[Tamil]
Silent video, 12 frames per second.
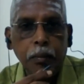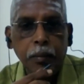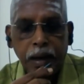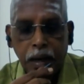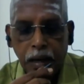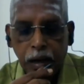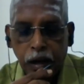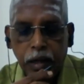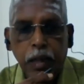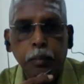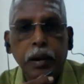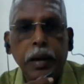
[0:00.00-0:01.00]
மெடிக்கல்லையும்
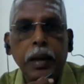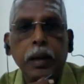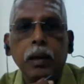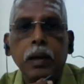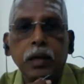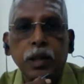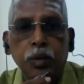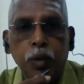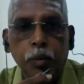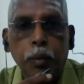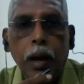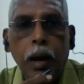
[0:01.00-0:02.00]
அதே மாதிரி இது
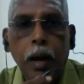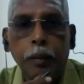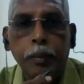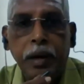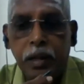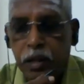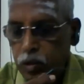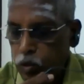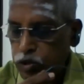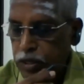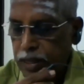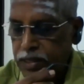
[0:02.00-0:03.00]
வருமா அப்படின்றதுக்கும்
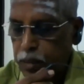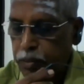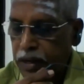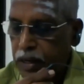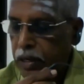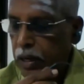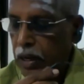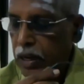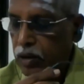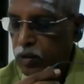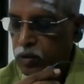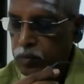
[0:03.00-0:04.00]
கொஞ்சம் ஆன்சர் பண்ணிங்கன்னா
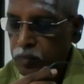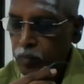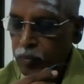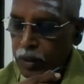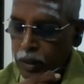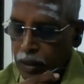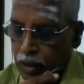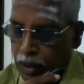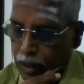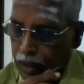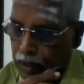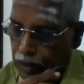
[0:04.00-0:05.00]
நல்லாயிருக்கும்
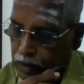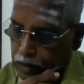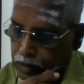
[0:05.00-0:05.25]
அண்டு